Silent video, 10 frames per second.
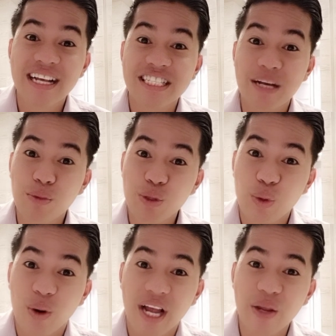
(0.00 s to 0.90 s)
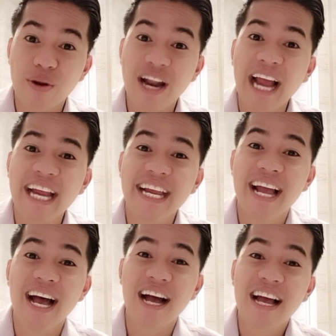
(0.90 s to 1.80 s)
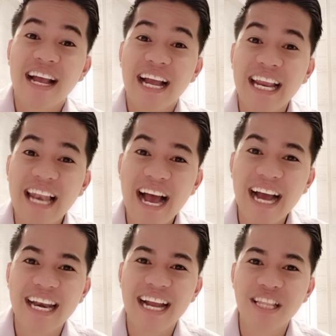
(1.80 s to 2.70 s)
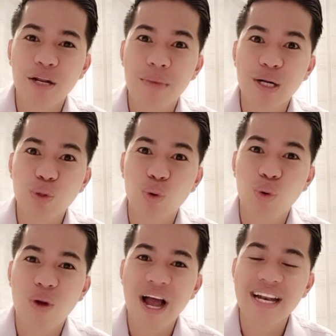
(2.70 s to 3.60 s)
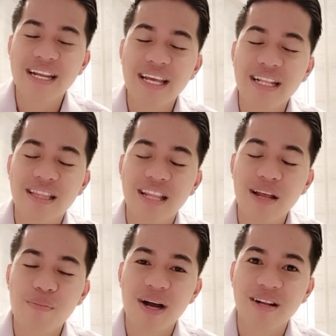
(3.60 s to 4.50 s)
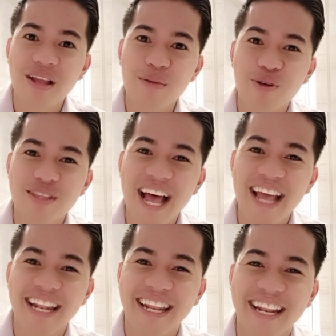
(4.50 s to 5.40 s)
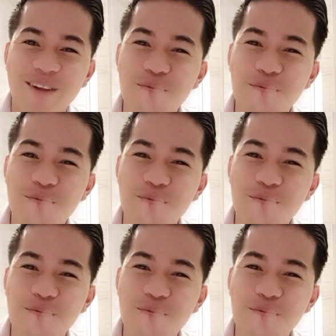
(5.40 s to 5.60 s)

Sa mundo ngayon ay ah, kailangan natin magtulungan, hindi magdamutan.